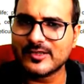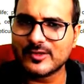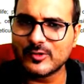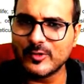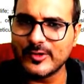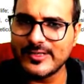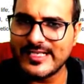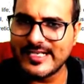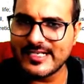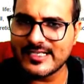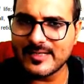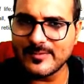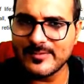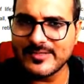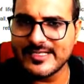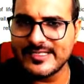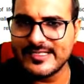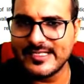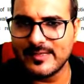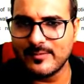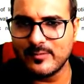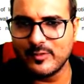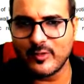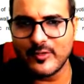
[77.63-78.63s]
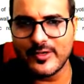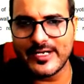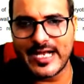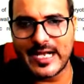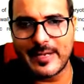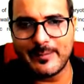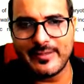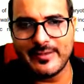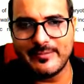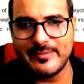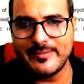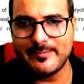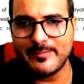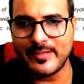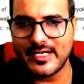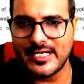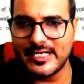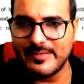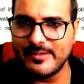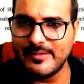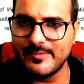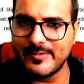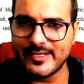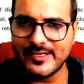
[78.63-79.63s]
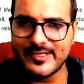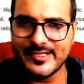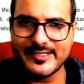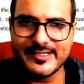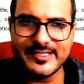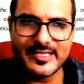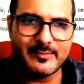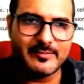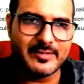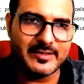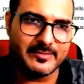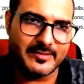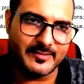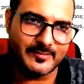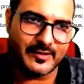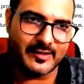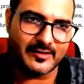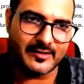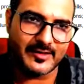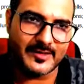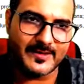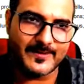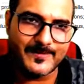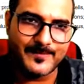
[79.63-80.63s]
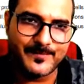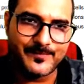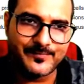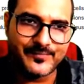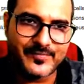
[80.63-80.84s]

तो ये सब चीज़ें हम लोग को यहाँ पे भी पहले भी पढ़नी थी अभी भी पढ़ना है